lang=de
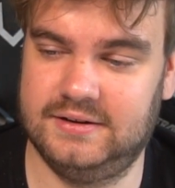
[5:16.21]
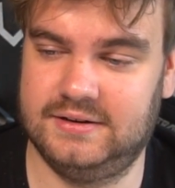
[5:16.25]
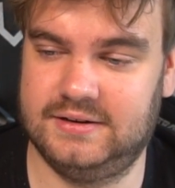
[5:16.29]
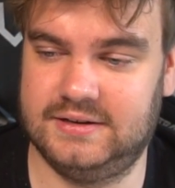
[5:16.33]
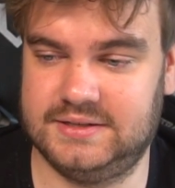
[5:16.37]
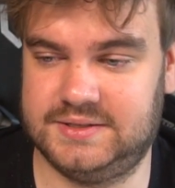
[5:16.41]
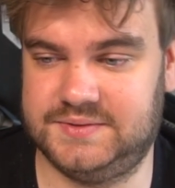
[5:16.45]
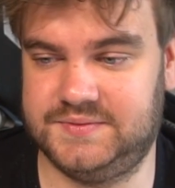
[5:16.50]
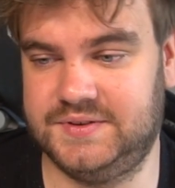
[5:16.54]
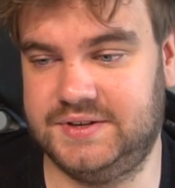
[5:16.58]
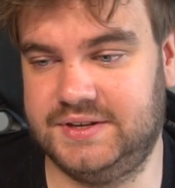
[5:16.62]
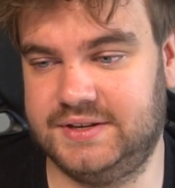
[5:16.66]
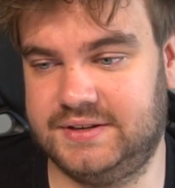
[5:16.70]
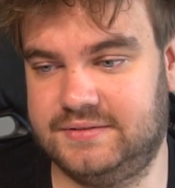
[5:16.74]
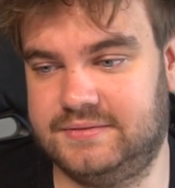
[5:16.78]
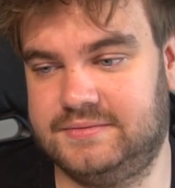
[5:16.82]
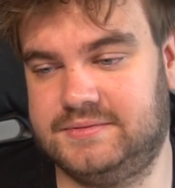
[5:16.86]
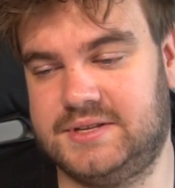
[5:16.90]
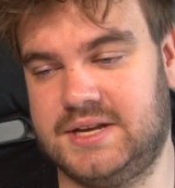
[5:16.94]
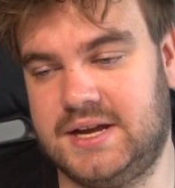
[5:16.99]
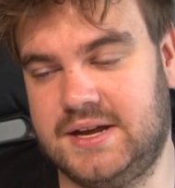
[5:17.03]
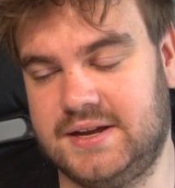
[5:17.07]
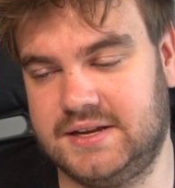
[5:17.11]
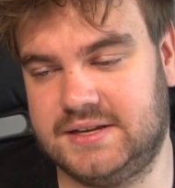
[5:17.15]
Deswegen
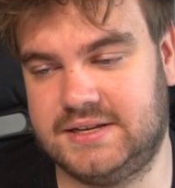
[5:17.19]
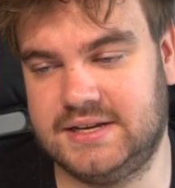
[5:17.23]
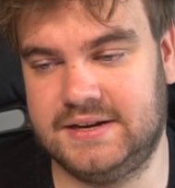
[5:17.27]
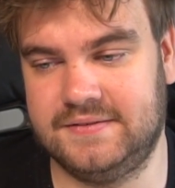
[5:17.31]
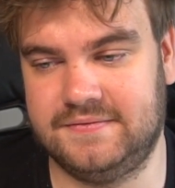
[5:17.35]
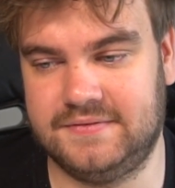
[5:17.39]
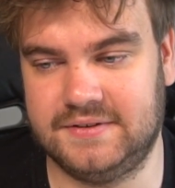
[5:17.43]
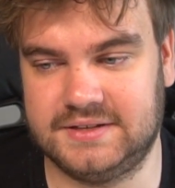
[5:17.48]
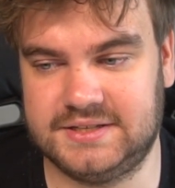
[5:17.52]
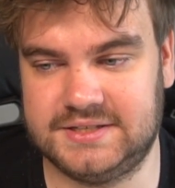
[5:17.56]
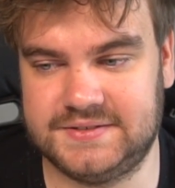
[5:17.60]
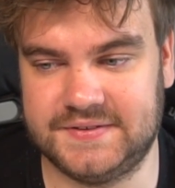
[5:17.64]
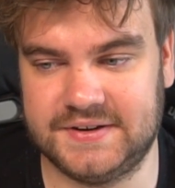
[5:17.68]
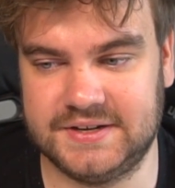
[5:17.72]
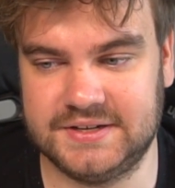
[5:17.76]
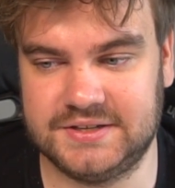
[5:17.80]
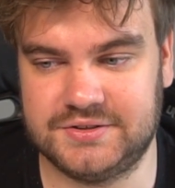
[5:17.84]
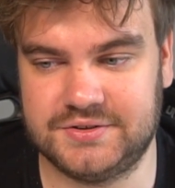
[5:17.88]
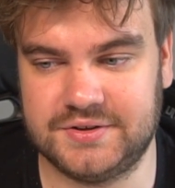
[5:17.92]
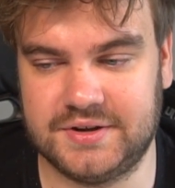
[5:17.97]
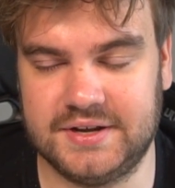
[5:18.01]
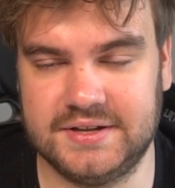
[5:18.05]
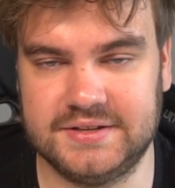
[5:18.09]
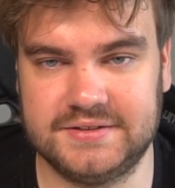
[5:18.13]
sage ich einfach 2
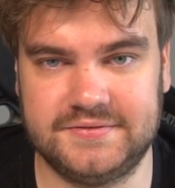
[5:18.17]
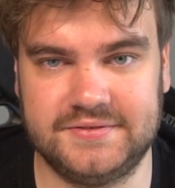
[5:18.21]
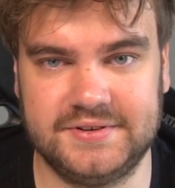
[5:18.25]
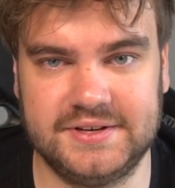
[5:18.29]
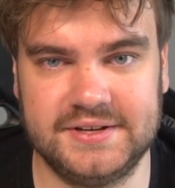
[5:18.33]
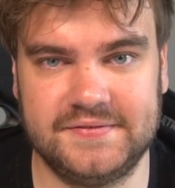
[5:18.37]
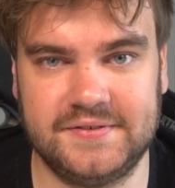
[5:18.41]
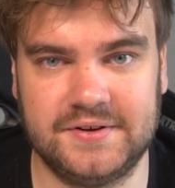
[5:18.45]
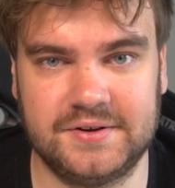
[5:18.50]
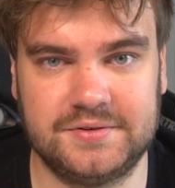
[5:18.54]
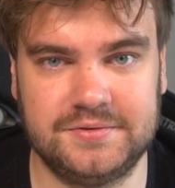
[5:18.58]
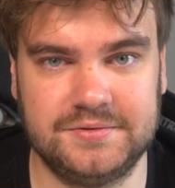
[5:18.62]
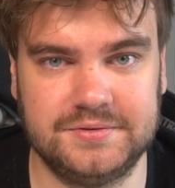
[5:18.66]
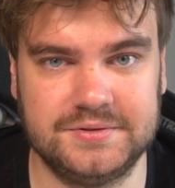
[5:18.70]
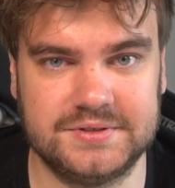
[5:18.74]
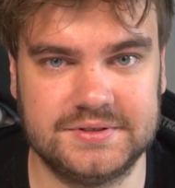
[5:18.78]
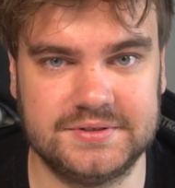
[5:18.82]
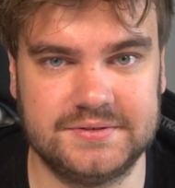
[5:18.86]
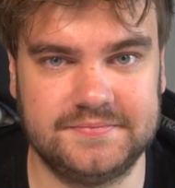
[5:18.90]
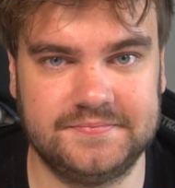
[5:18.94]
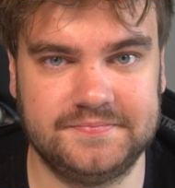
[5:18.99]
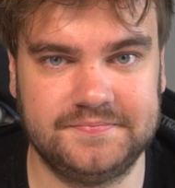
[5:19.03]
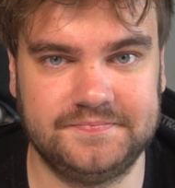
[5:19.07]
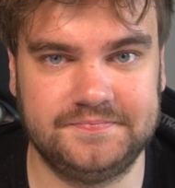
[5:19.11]
zu 1 für
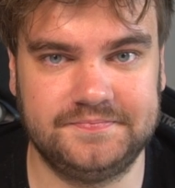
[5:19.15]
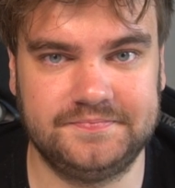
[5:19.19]
Leverkusen.